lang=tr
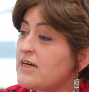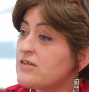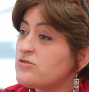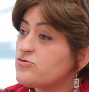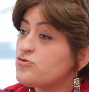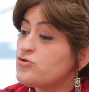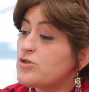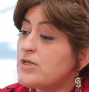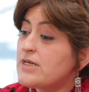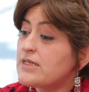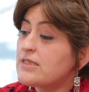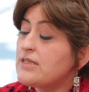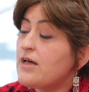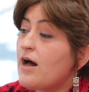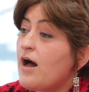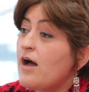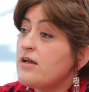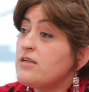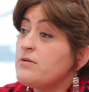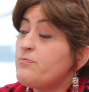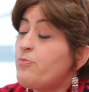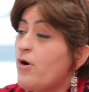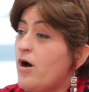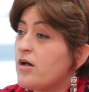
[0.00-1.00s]
sen sürekli
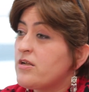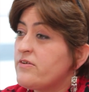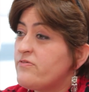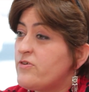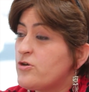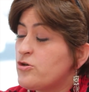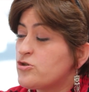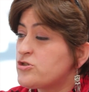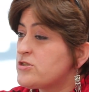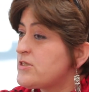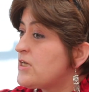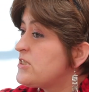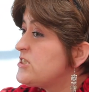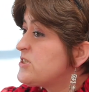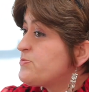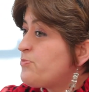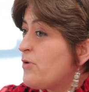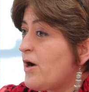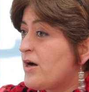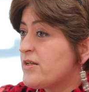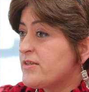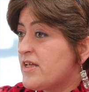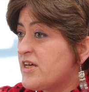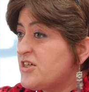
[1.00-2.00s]
aynı puanı veriyorsun. Sen hiç
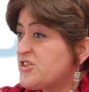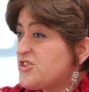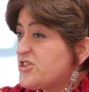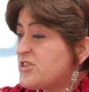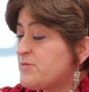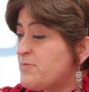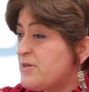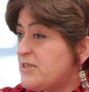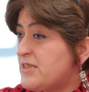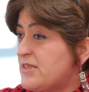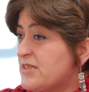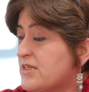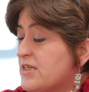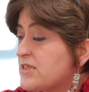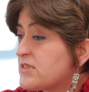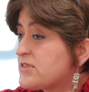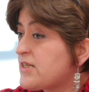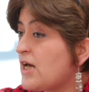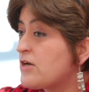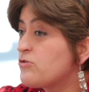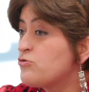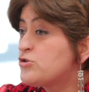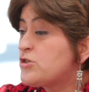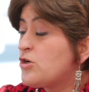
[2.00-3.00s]
puan değiştirmedin ki.
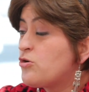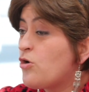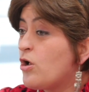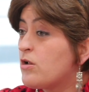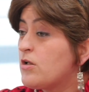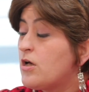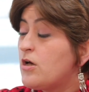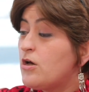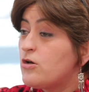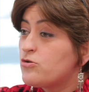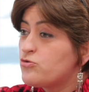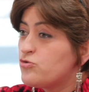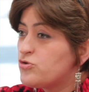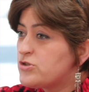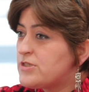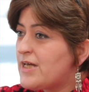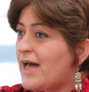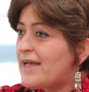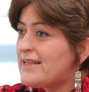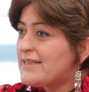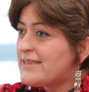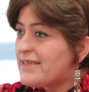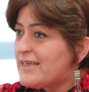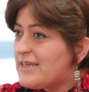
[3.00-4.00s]
Sen güzel ol,
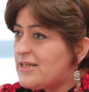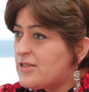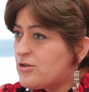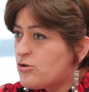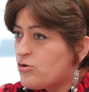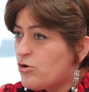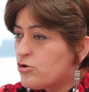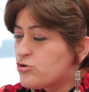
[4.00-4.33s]
güzel değil